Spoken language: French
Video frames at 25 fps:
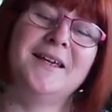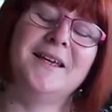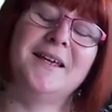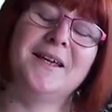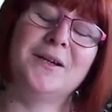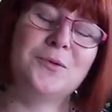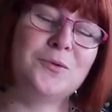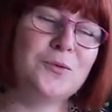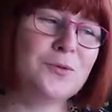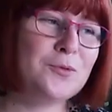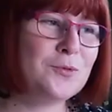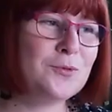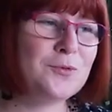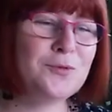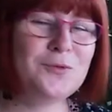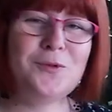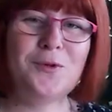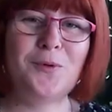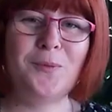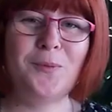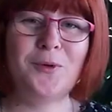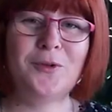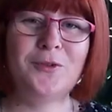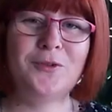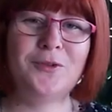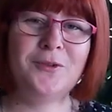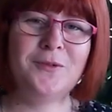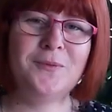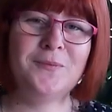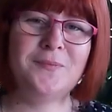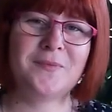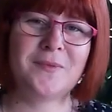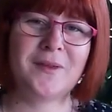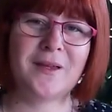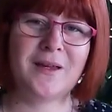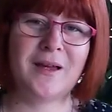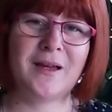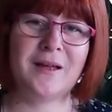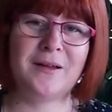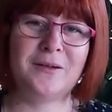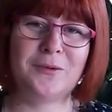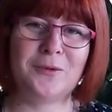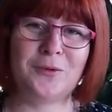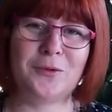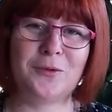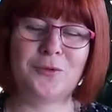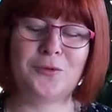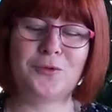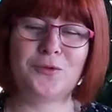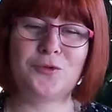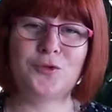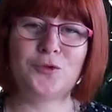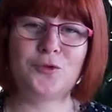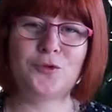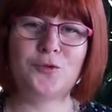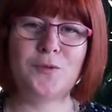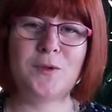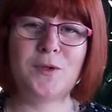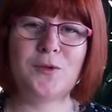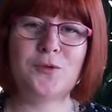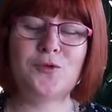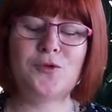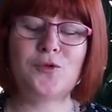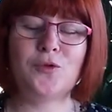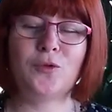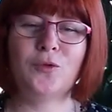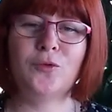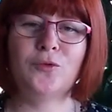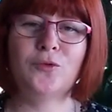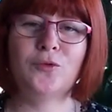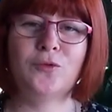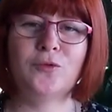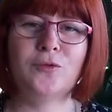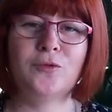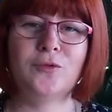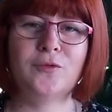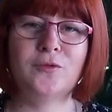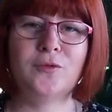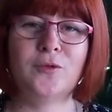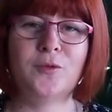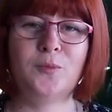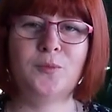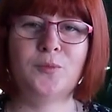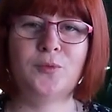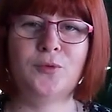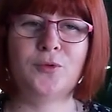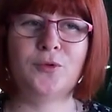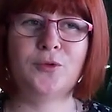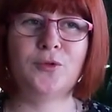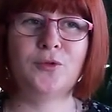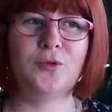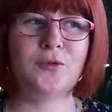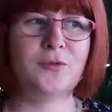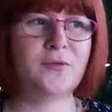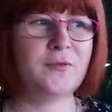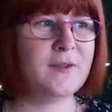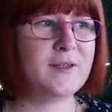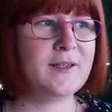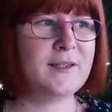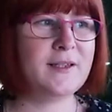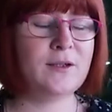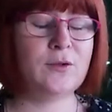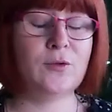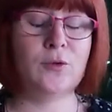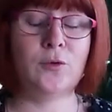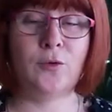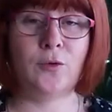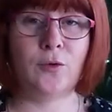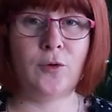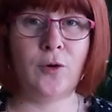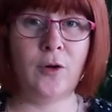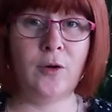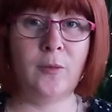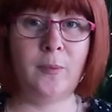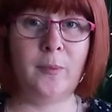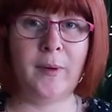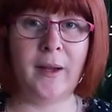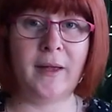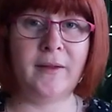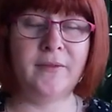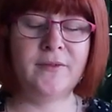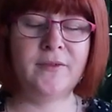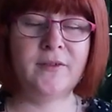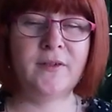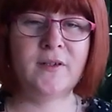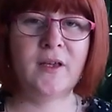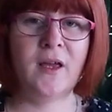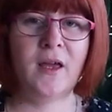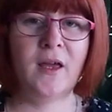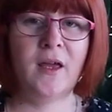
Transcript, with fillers: Et coucou tout le monde Alors aujourd'hui on se retrouve pour une vidéo All Plant